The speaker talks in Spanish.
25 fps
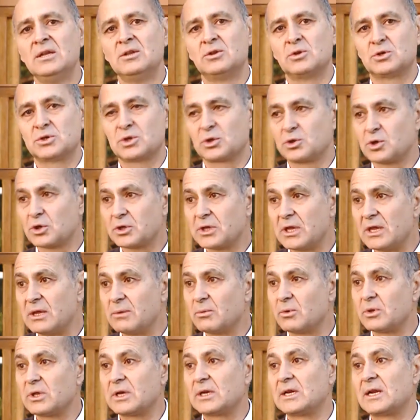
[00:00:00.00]
Nosotros
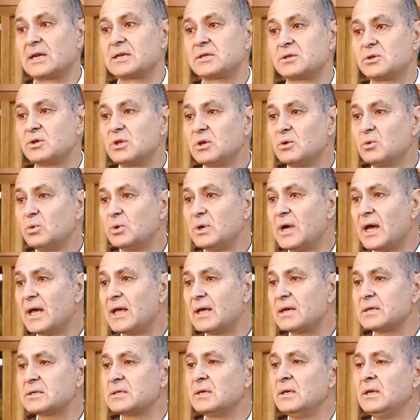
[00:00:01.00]
tenemos declaraciones
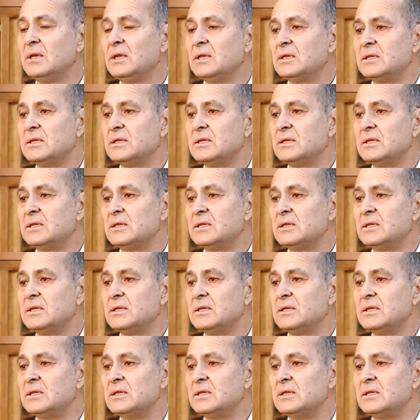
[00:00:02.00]
juradas